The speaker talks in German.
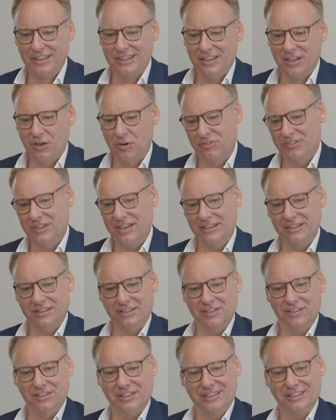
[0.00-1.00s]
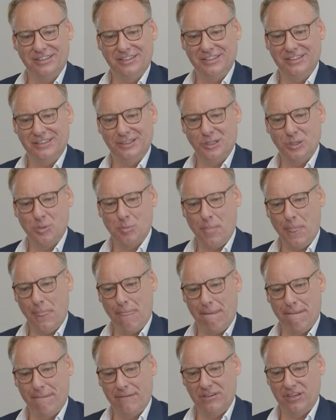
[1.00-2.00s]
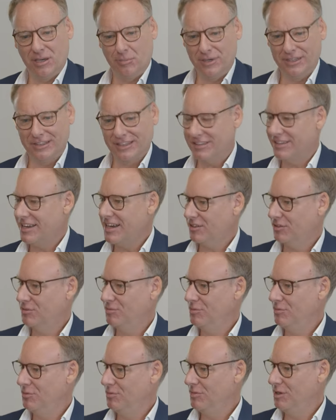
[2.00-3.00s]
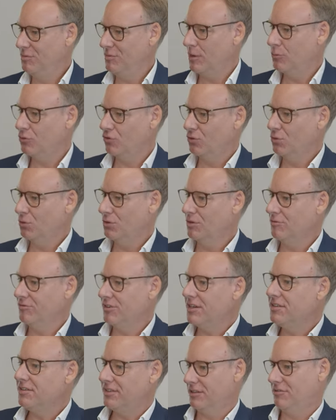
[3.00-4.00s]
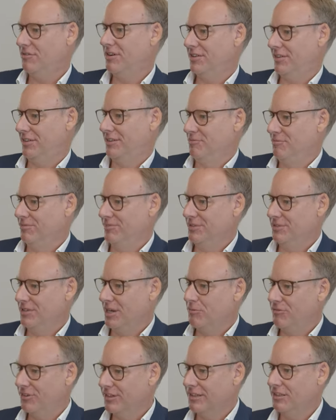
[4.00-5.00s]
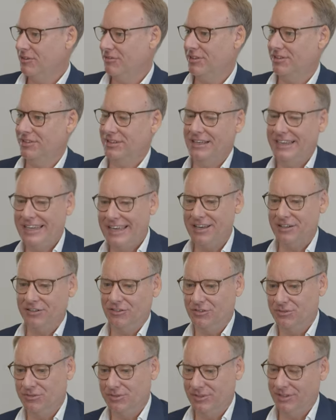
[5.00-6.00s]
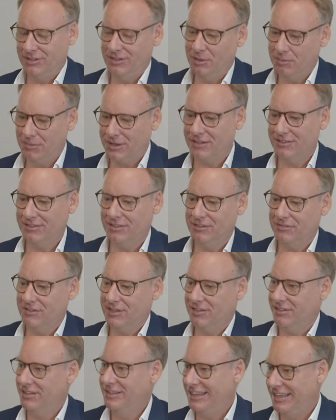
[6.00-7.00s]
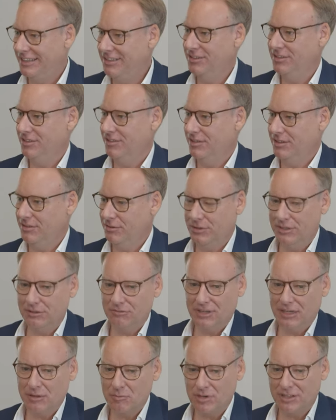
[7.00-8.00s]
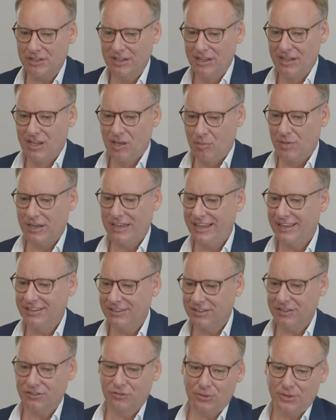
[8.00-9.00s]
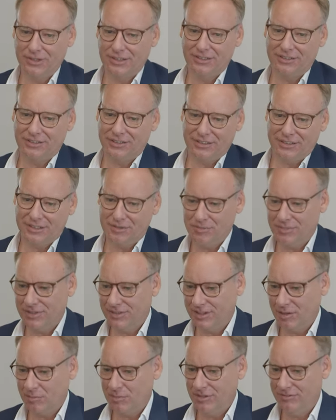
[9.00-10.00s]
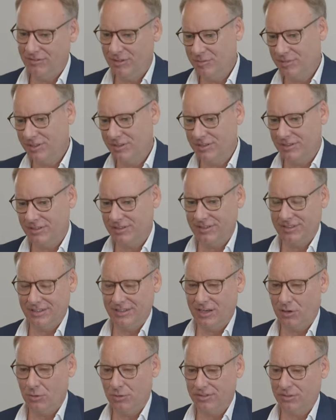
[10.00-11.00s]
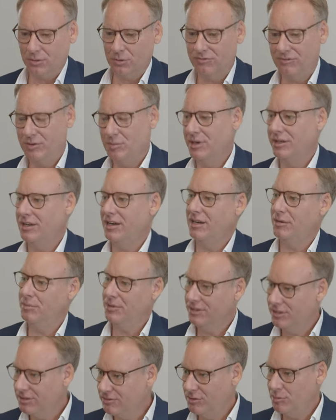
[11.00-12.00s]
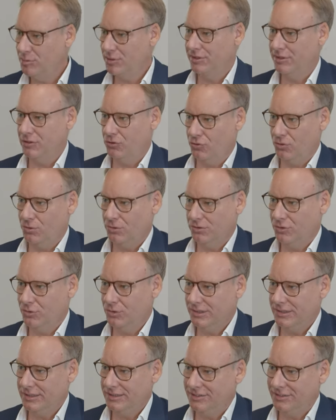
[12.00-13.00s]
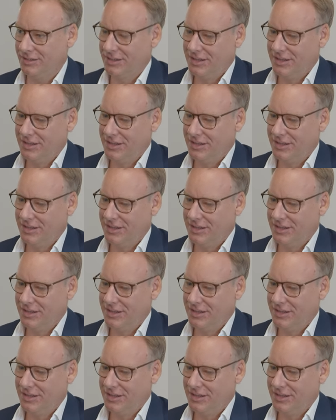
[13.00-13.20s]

auf der anderen Seite, ähm, ich habe ja gedacht, mit meinem Studium weiß ich was und habe wirklich was gelernt. Und in der Praxis war es dann anders. Also da fängt man, man lernt natürlich, ähm, ich sag mal, wie man sich äh, ausdrückt, wie man arbeitet, wie man sich strukturiert.